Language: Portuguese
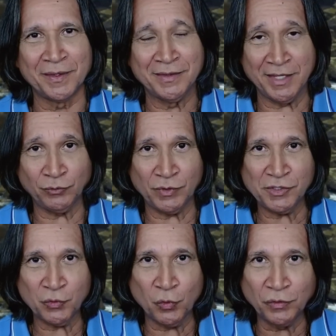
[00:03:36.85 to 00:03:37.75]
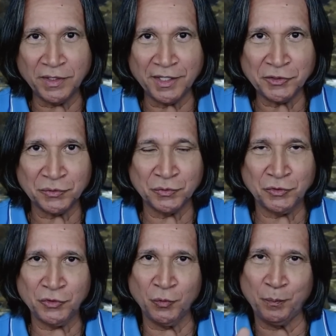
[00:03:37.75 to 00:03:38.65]
Dentro desse contexto
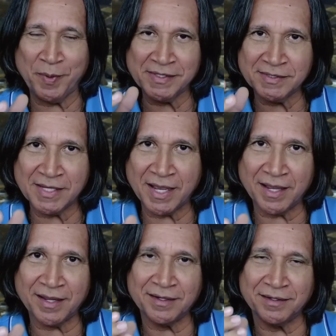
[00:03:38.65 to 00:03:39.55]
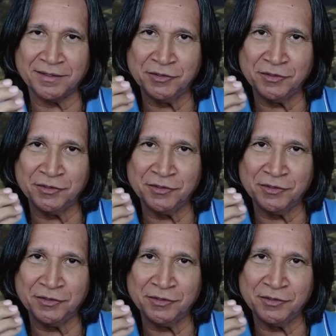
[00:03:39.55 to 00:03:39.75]
de um pensar,